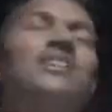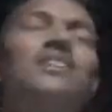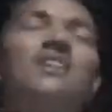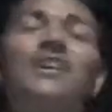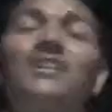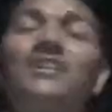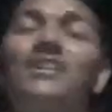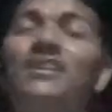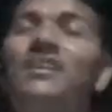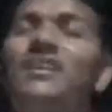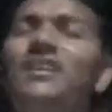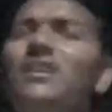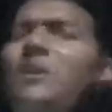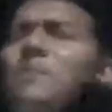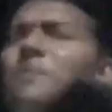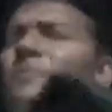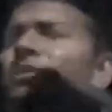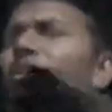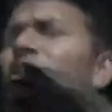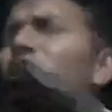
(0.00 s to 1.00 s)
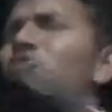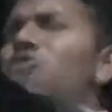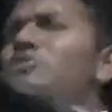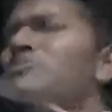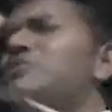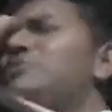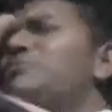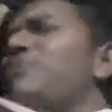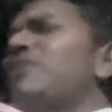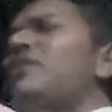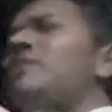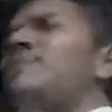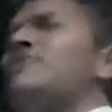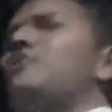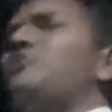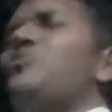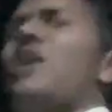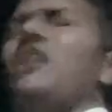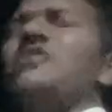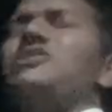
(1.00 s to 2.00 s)
लेकिन अगर आपने यीशु मसीह पर अगर
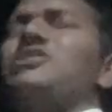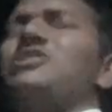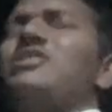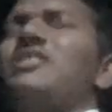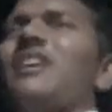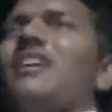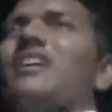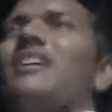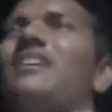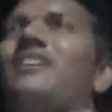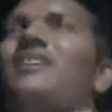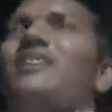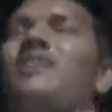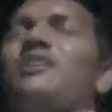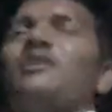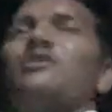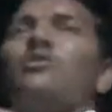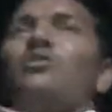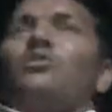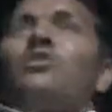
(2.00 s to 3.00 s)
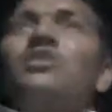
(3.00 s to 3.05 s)
विश्वास किया है तो